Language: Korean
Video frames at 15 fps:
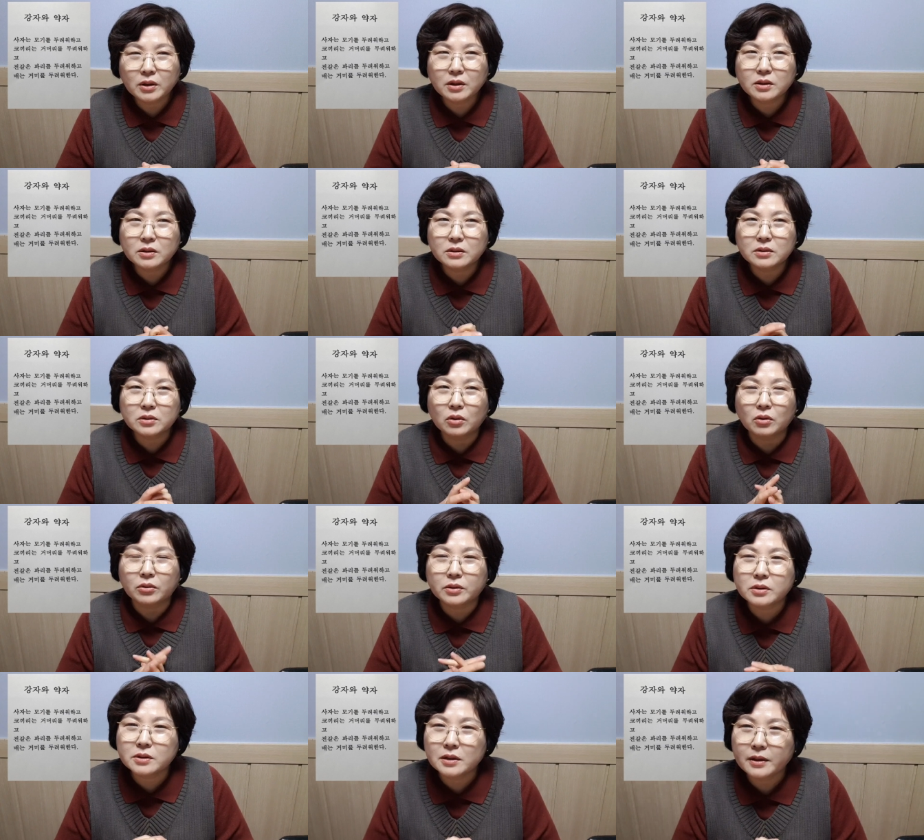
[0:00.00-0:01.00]
우리 저
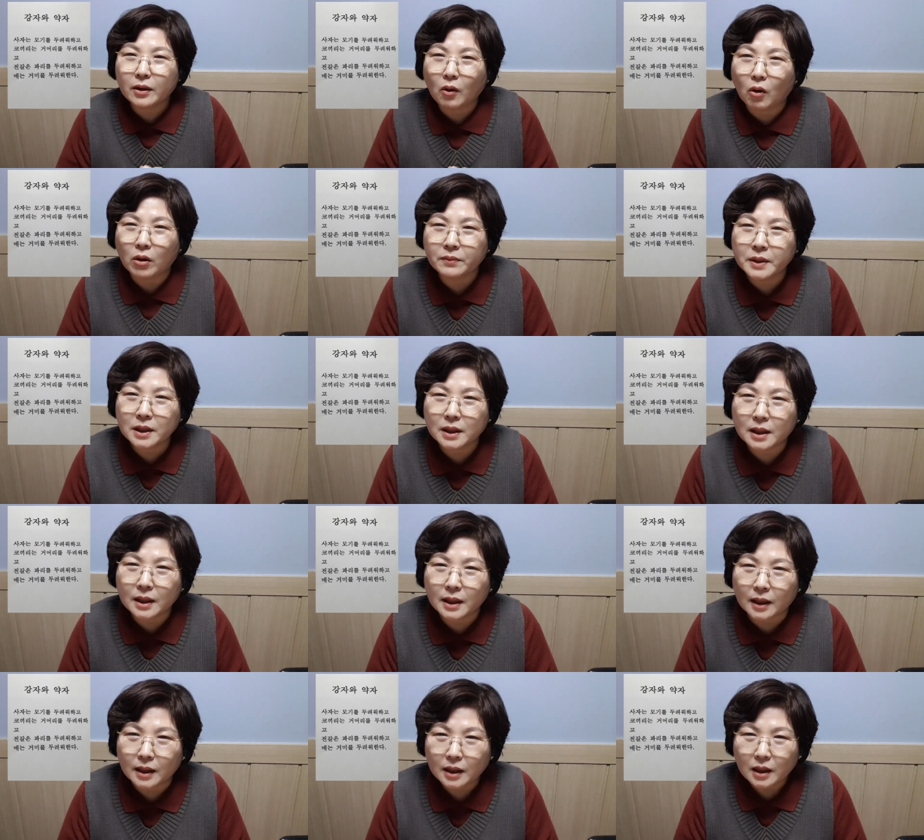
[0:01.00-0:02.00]
어렸을 때
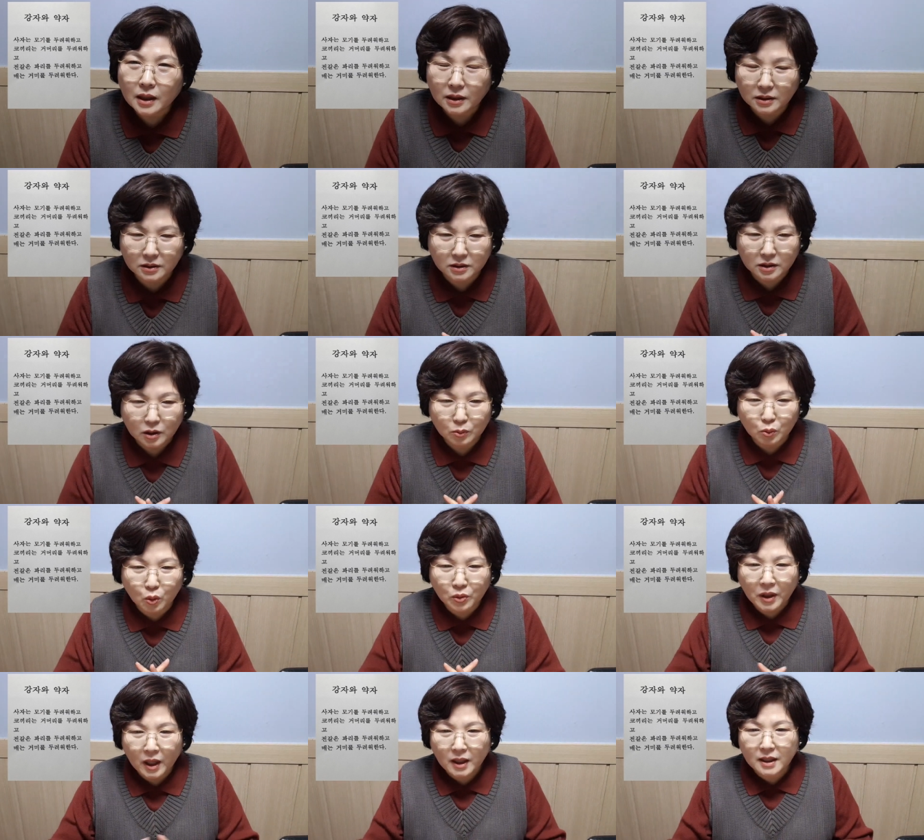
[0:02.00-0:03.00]
거미가 그
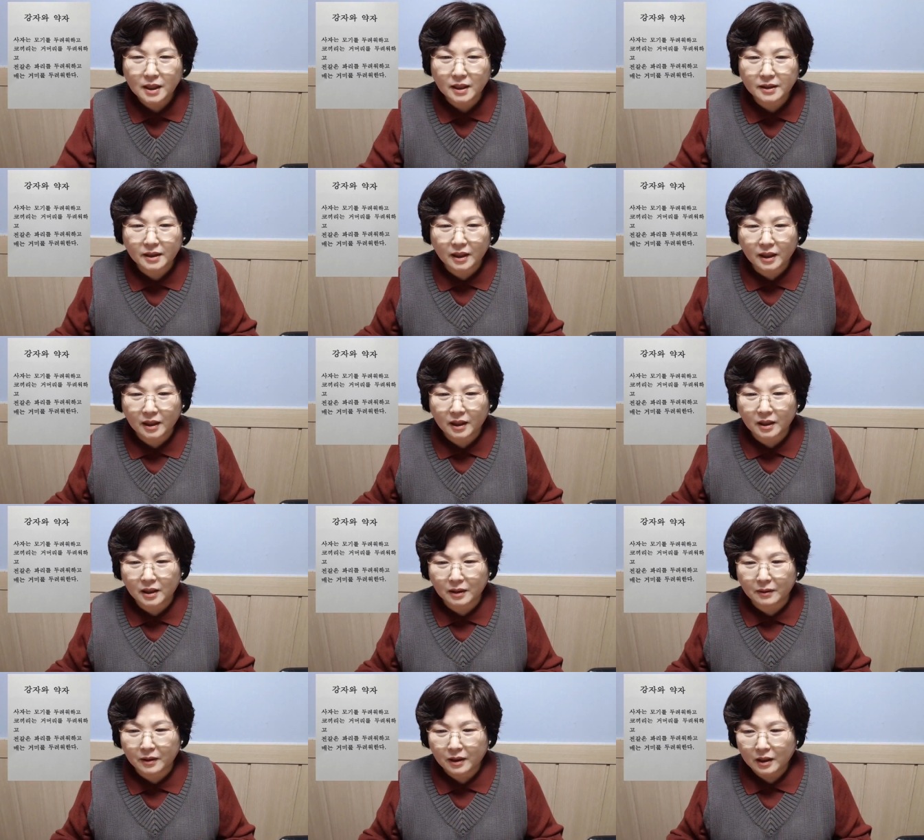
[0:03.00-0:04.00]
모내기 할 때
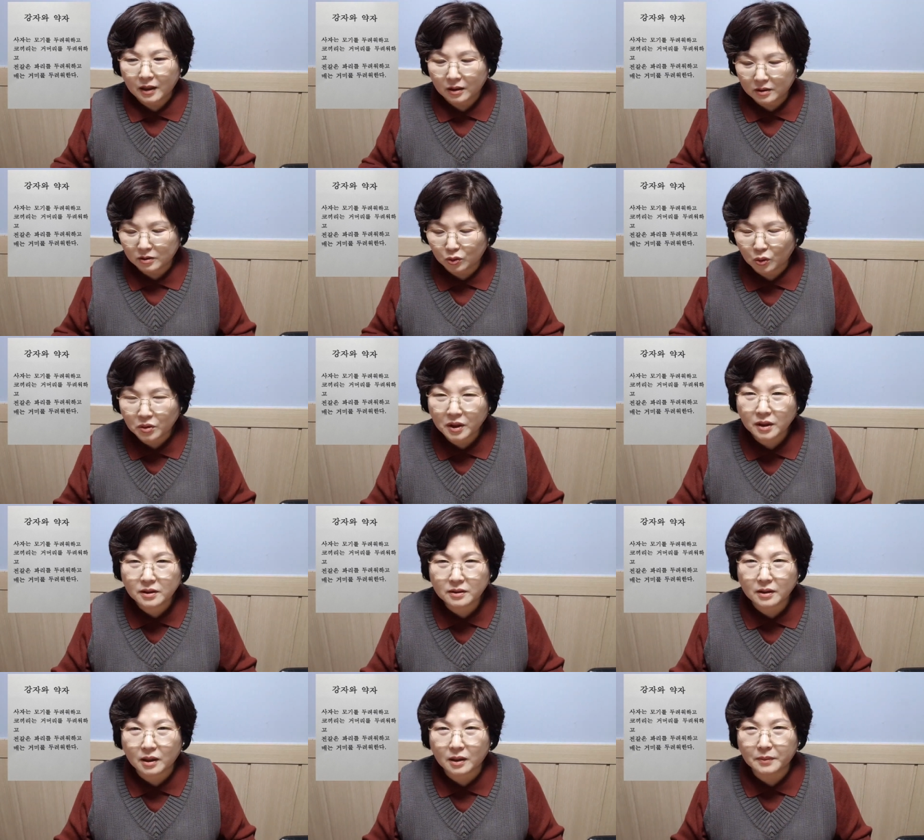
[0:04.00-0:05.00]
이렇게 그
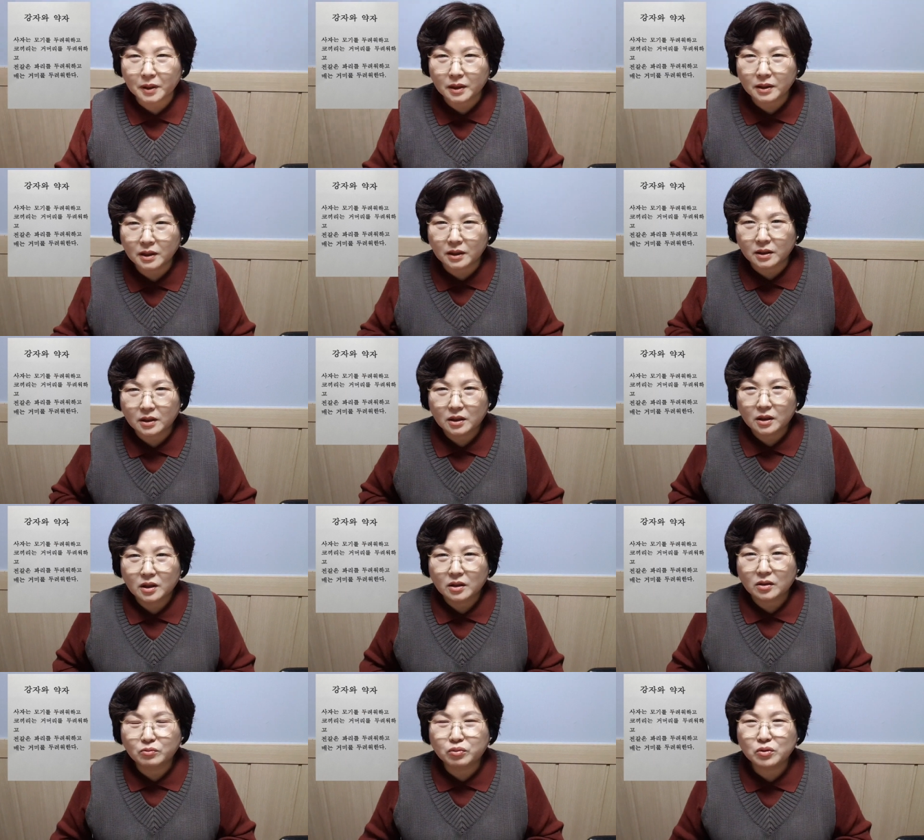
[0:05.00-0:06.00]
논에 들어가면은
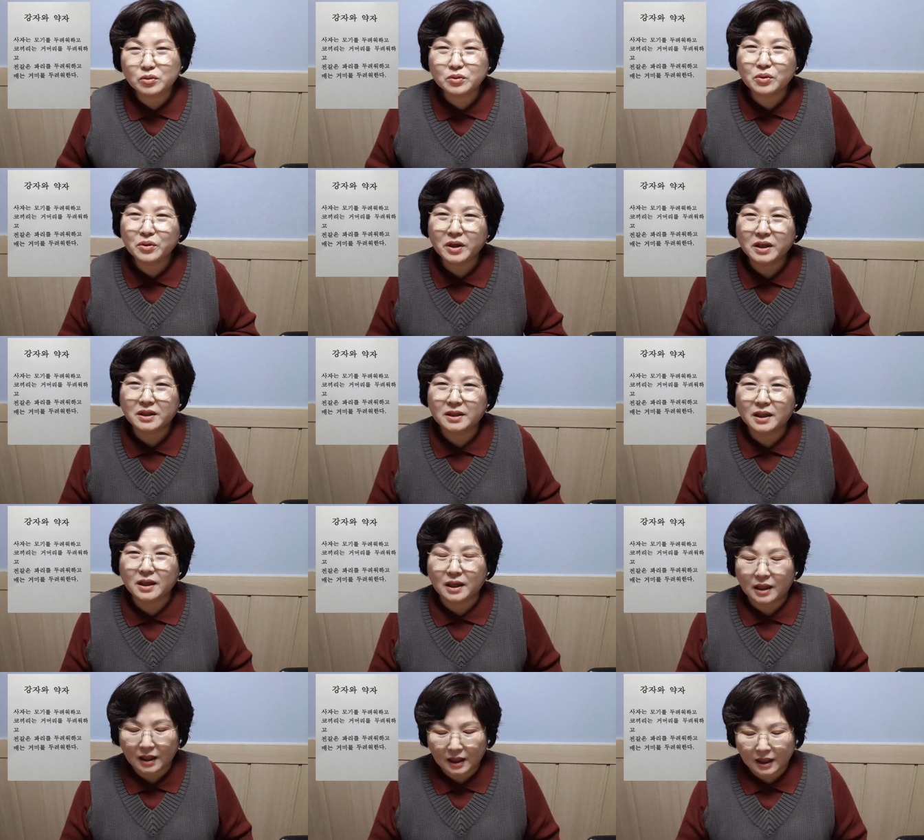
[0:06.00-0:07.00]
그 물속에
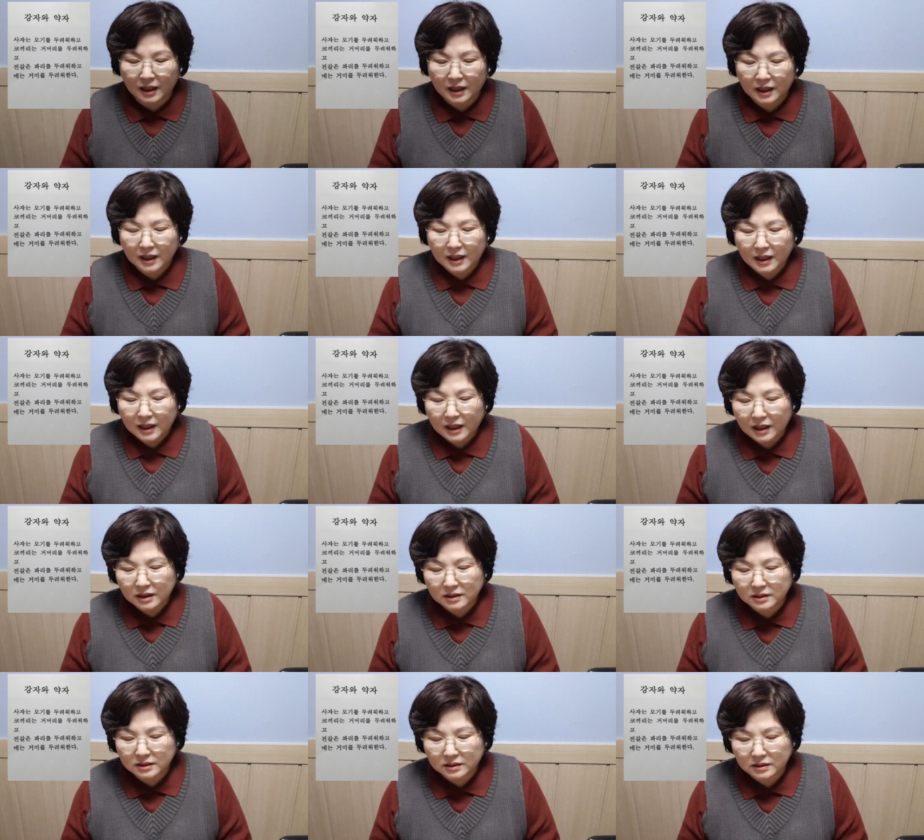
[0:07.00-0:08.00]
있다가
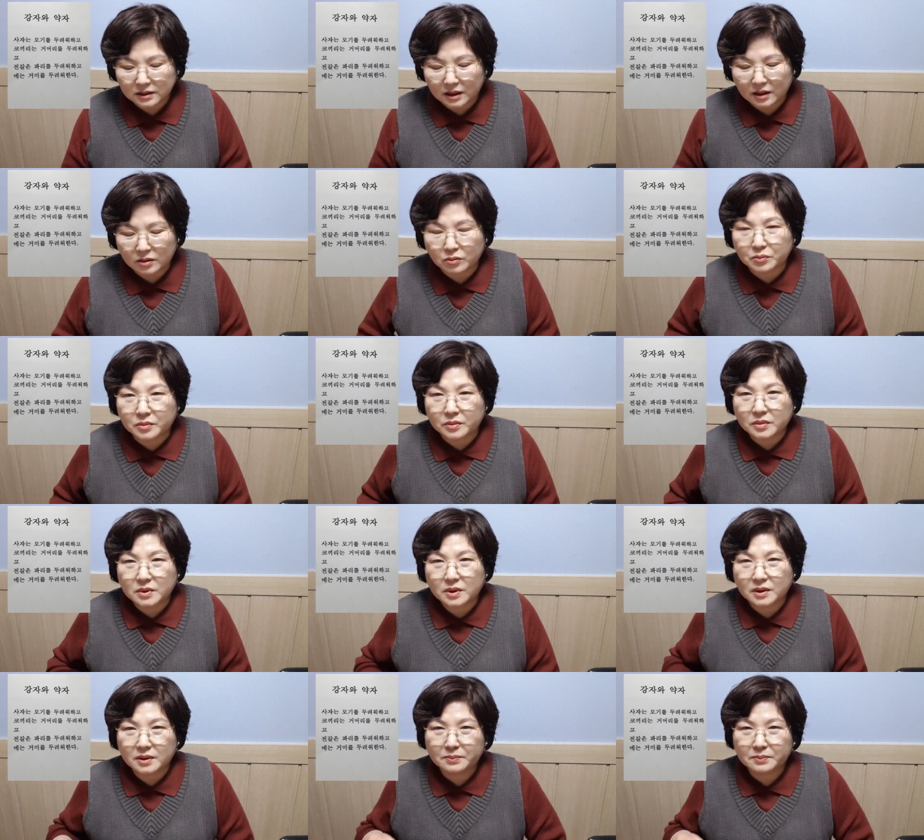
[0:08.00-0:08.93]
그 이렇게 좀